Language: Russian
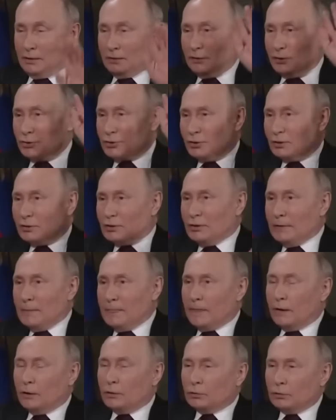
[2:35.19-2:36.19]
Значит,
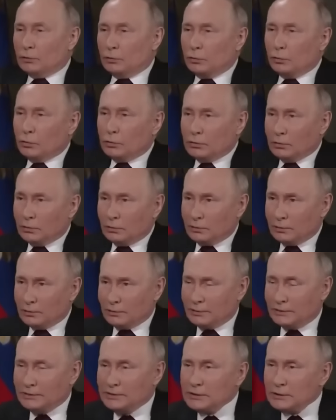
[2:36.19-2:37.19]
но
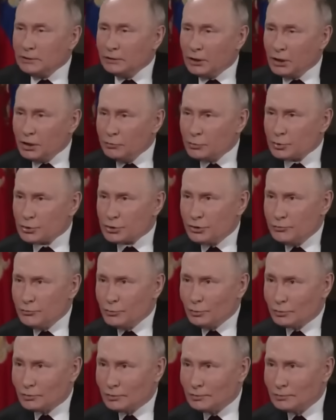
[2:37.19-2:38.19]
дело его
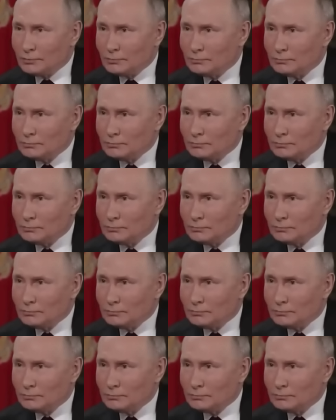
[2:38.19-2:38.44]
живет,